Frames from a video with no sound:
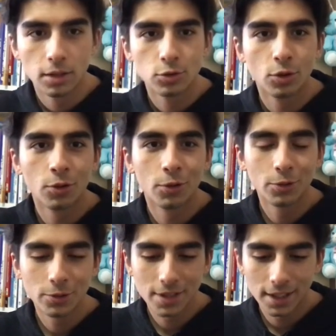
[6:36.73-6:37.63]
Çok
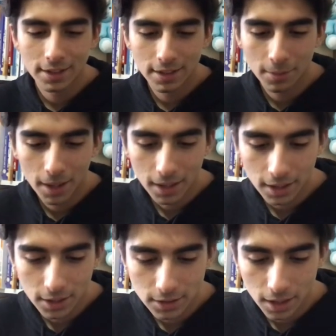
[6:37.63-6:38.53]
kötü saldırdım
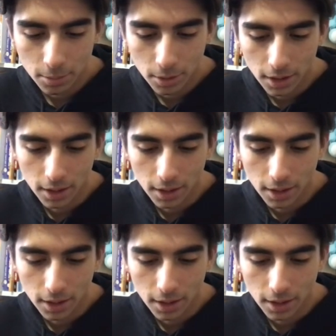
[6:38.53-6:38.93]
arkadaşlar buraya.